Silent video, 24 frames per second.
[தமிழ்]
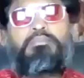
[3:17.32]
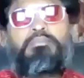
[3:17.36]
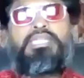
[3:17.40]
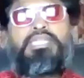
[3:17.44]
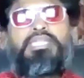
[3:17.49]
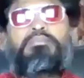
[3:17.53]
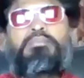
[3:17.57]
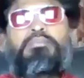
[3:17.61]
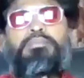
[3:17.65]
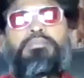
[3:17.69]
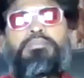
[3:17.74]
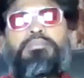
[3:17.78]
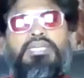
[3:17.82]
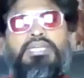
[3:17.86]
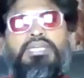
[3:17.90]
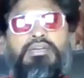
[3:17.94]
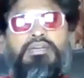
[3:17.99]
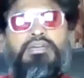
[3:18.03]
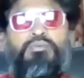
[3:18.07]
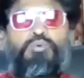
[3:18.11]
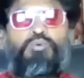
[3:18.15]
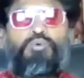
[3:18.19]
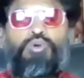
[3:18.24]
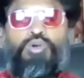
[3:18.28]
மதிப்பு பிச்சை
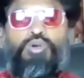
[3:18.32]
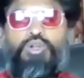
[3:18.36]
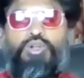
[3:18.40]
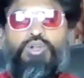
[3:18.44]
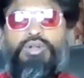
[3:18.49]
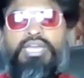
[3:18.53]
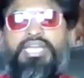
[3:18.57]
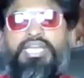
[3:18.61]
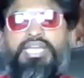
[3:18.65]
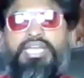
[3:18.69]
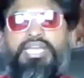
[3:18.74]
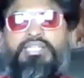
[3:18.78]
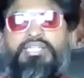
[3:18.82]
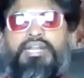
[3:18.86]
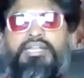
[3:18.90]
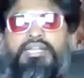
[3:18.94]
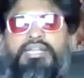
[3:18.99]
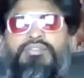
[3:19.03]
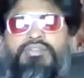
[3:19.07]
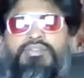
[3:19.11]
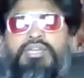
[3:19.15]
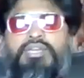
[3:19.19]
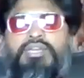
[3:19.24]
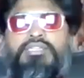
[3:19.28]
எடுக்க உங்களுடைய
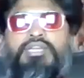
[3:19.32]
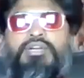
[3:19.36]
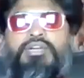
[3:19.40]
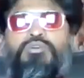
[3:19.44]
தரத்தினை